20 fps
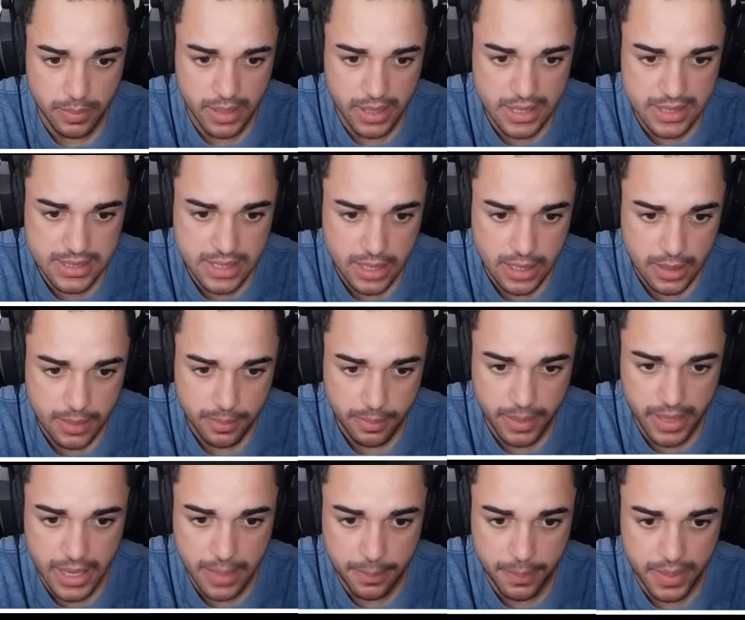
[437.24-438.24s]
Beleza.
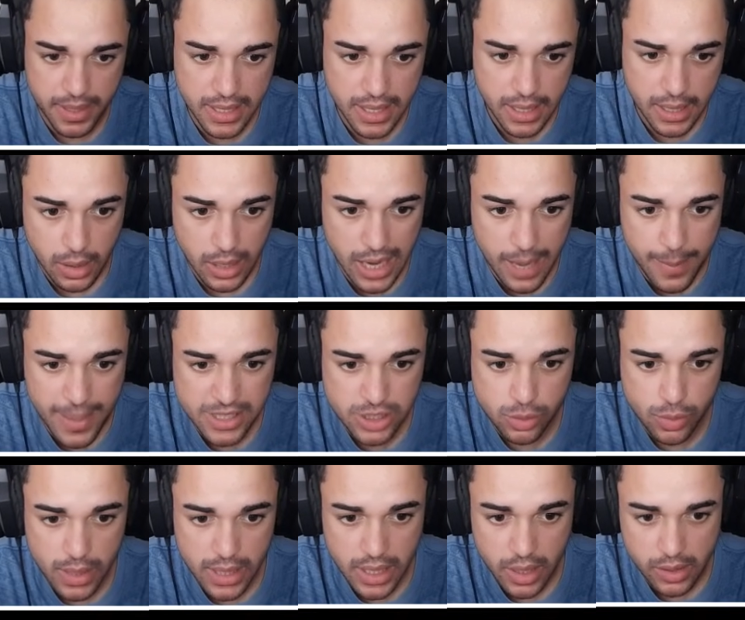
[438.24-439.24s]
Pega a pilha. Olha lá, mais
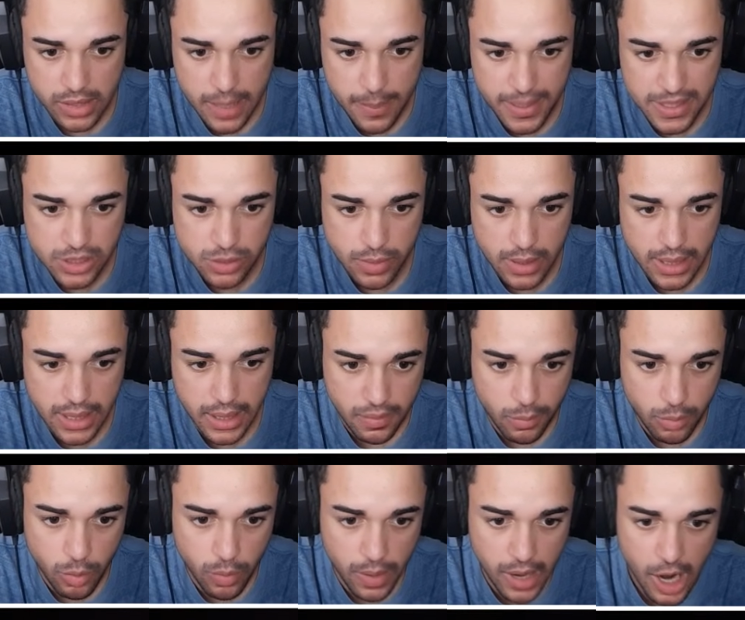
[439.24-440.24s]
um ali, ó. Tem mais um ali.
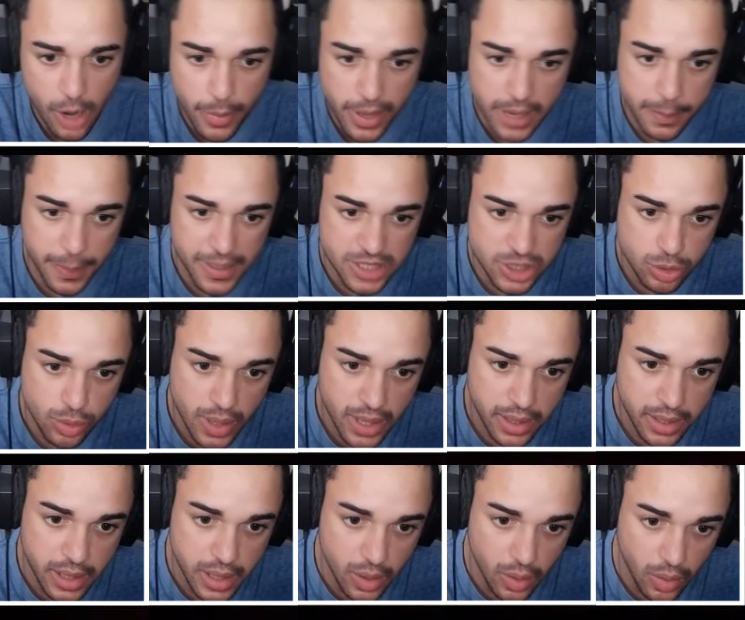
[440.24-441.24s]
Vamos com calma. Ele passou
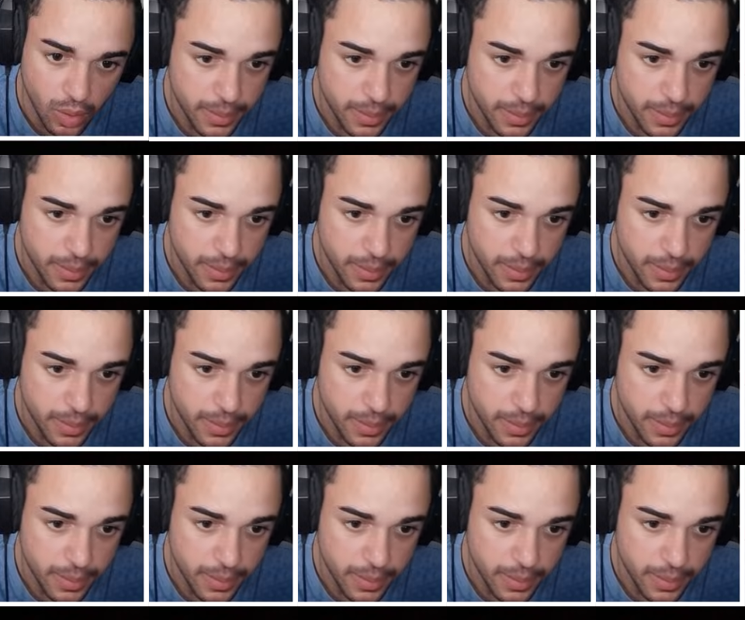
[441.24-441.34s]
aqui, ó.